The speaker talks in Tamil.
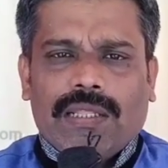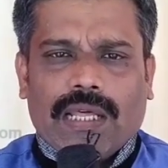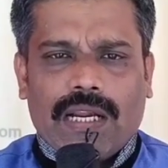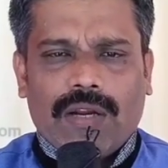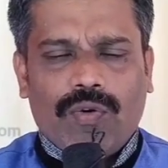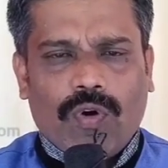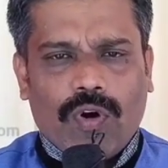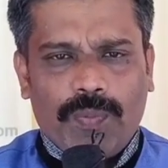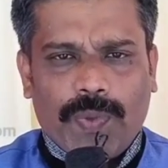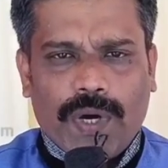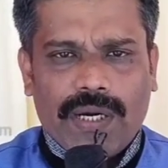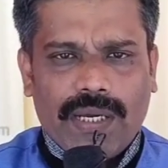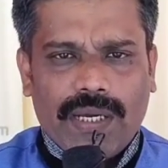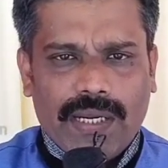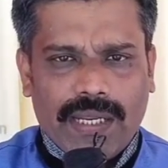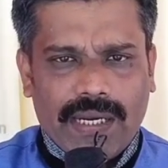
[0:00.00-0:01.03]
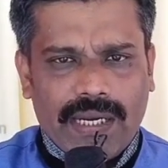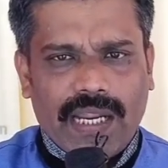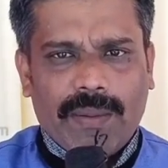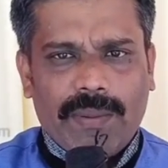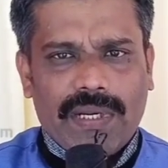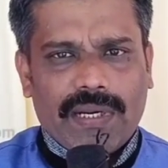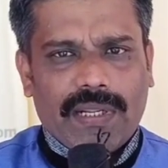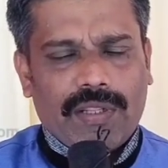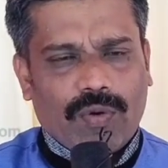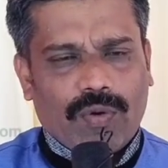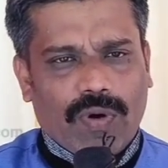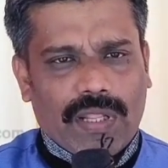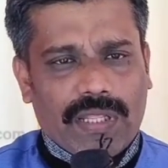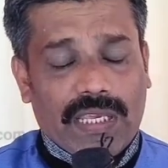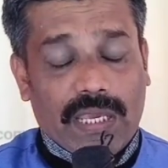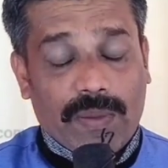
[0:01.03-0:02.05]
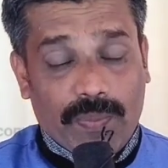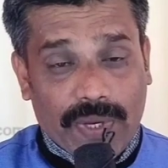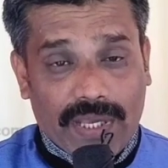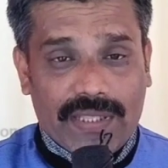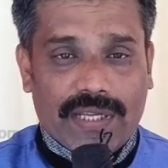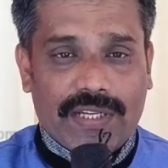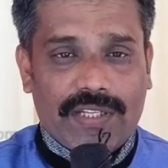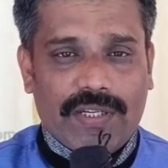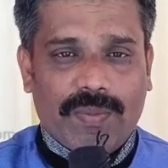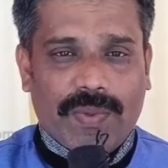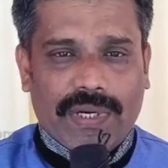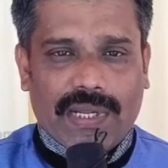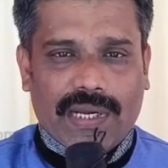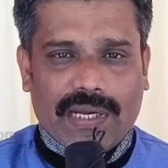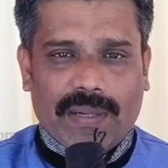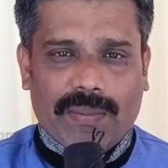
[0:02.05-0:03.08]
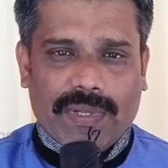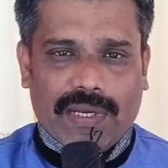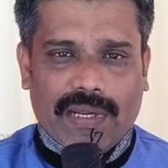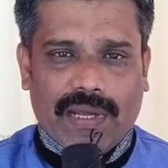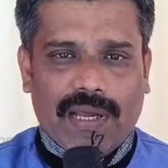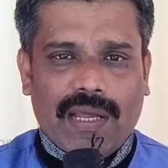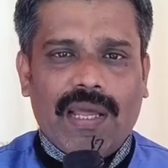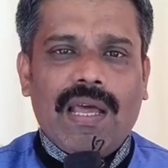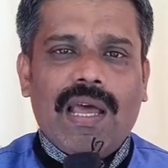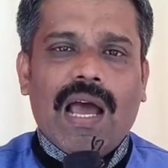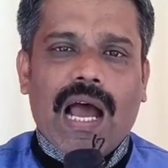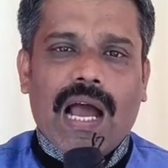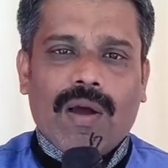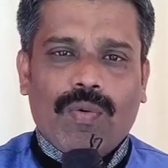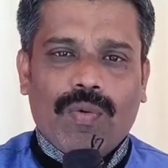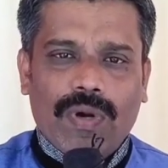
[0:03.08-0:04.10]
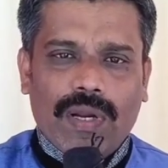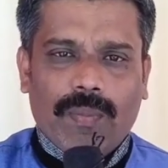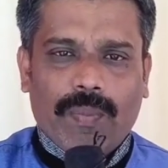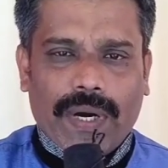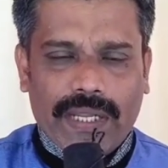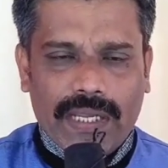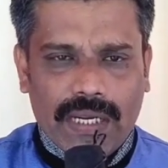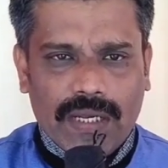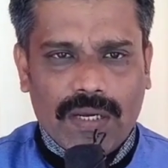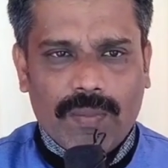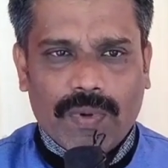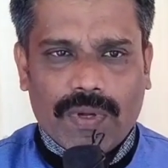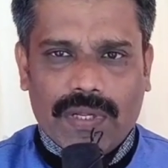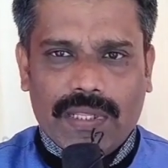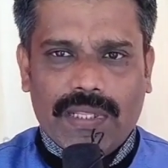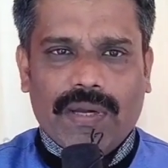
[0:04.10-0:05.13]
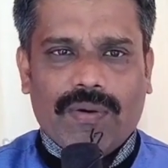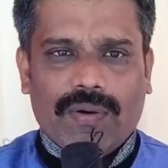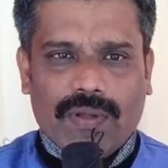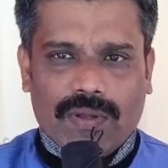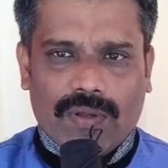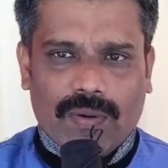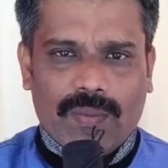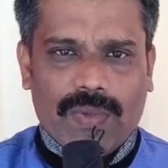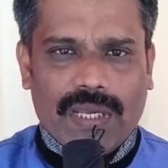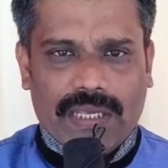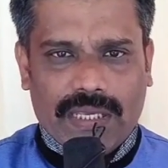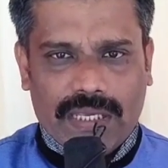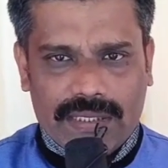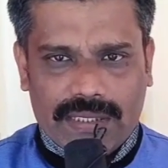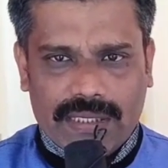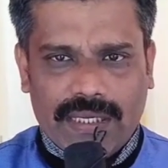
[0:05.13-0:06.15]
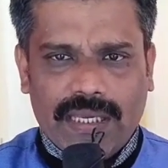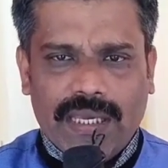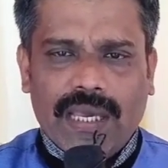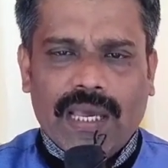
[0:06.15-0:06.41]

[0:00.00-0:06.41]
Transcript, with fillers: தர கோட்பாடுகள் என்ன அப்படின்றது இந்த குழந்தைங்க இப்போயே தெரிஞ்சுட்டு போயிட்டாங்க அப்படின்னா அங்கே உள்ள பணிகளுக்கு போகிறது அவங்களுக்கு ரொம்ப ஈஸி